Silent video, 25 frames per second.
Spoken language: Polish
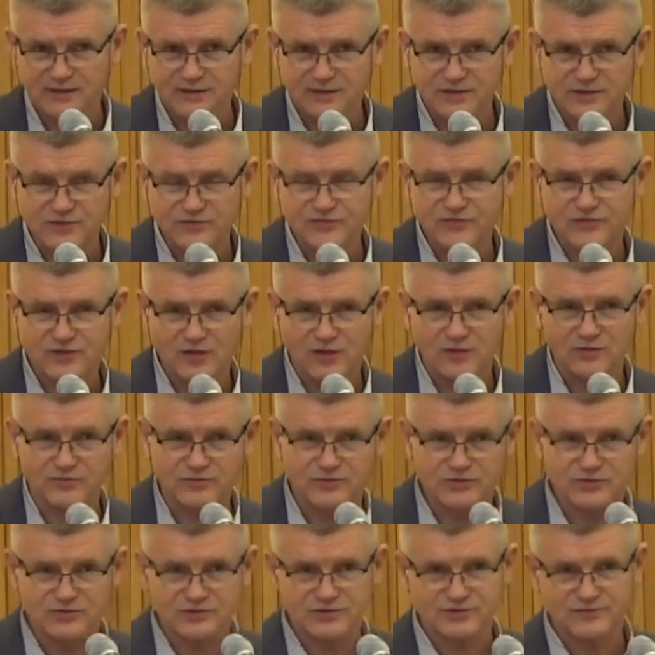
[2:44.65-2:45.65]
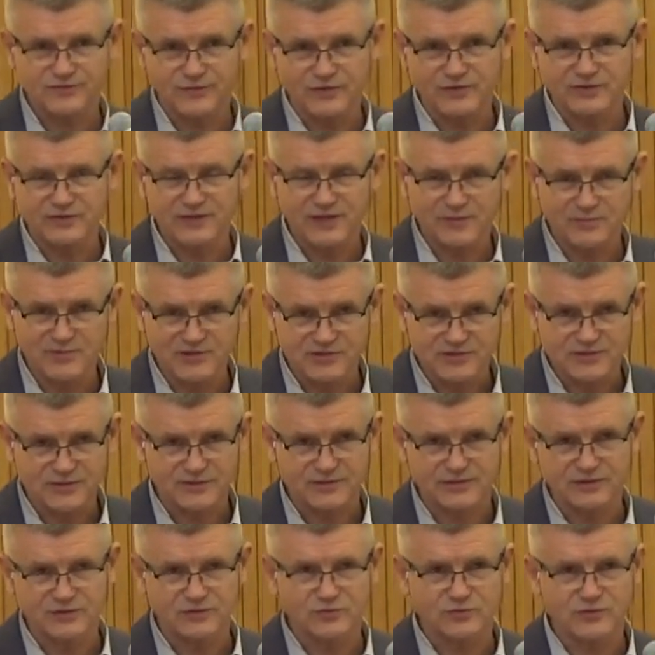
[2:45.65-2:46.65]
niż wziąć swoich
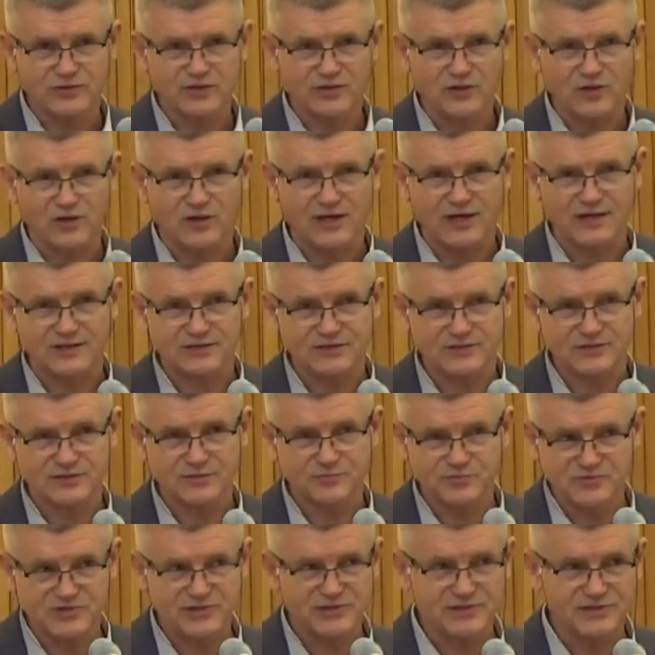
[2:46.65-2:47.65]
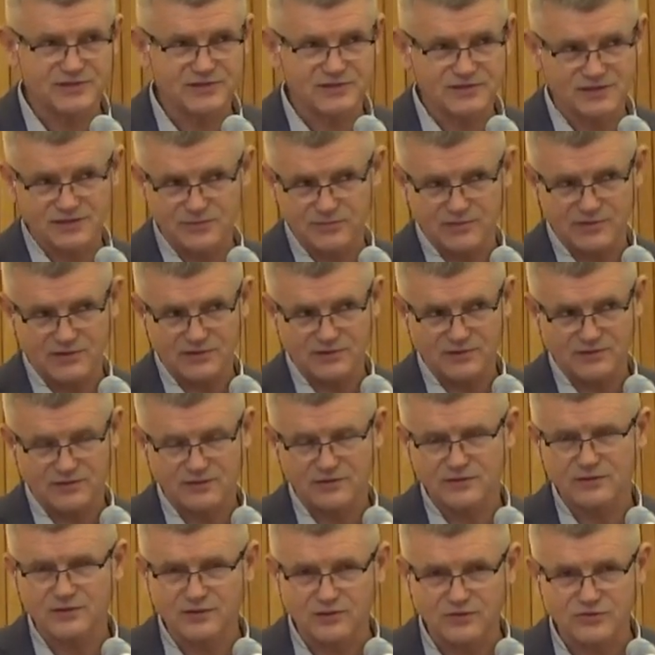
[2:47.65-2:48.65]
najbliższych, tych, których kochasz, i przyjść z nimi
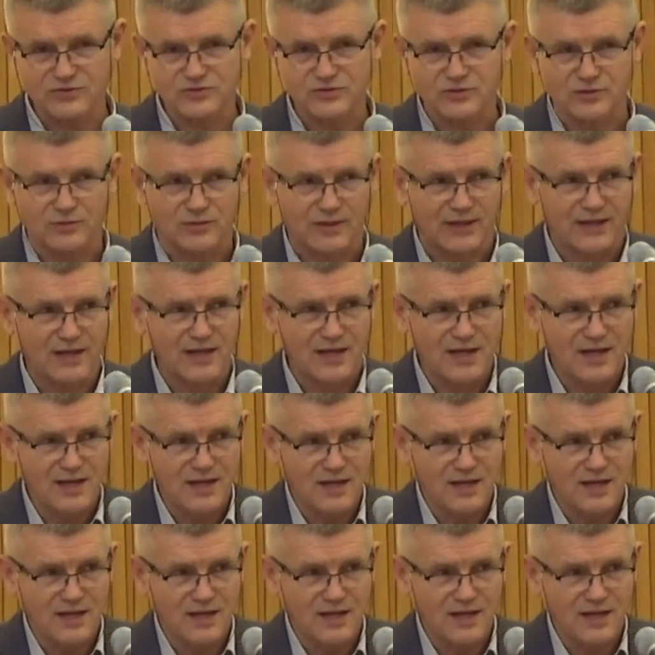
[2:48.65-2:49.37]
do kościoła.